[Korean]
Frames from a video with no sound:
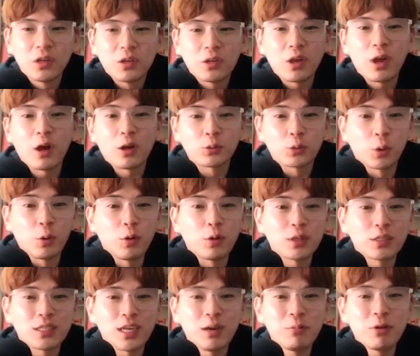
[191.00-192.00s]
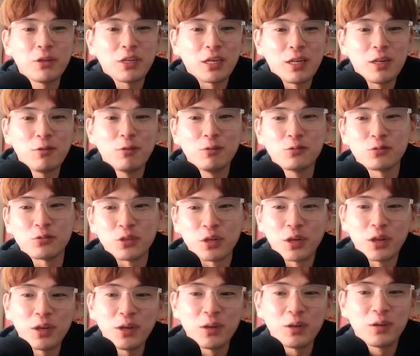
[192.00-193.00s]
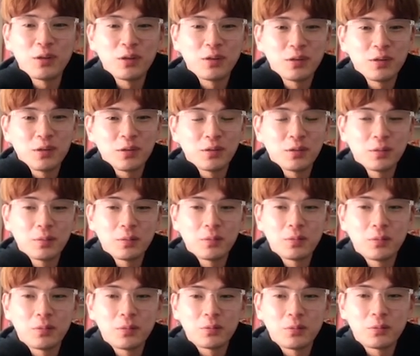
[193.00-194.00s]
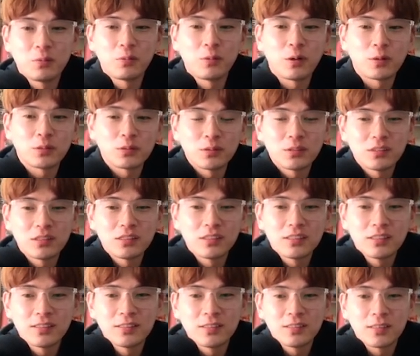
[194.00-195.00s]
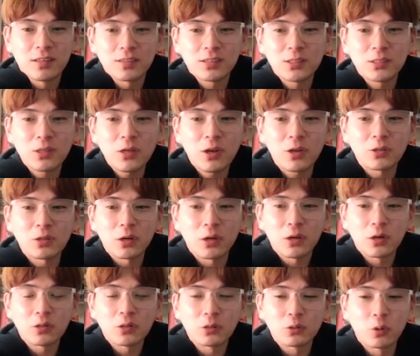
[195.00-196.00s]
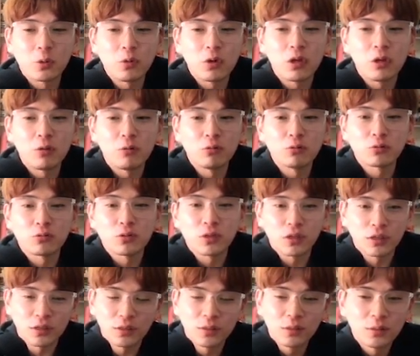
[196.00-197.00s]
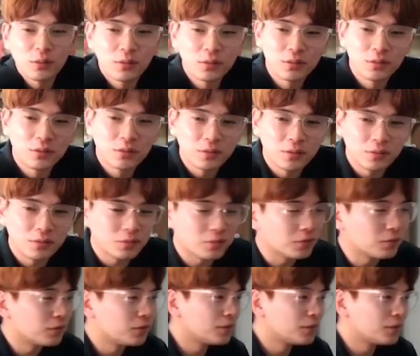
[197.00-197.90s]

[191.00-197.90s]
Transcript: 야 저걸 이제 하면에 읽어주네 와, 야 신기하다 저걸 읽어준다 어.